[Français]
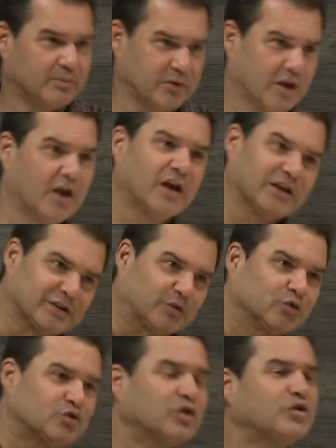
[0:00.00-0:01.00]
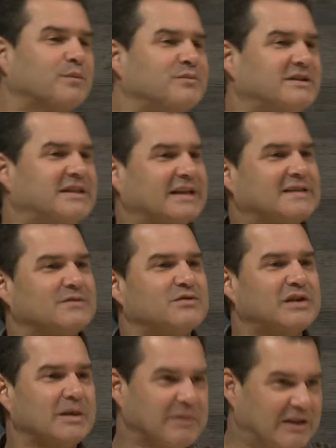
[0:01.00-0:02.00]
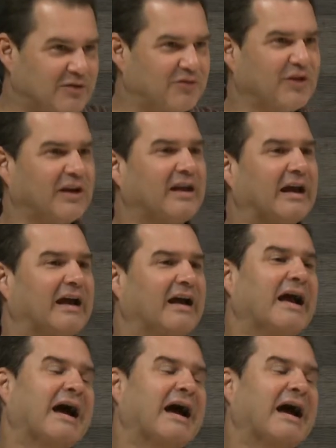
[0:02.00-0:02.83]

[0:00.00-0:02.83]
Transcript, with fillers: Puis c'est toutes sortes de petites activités, mais qui fait euh,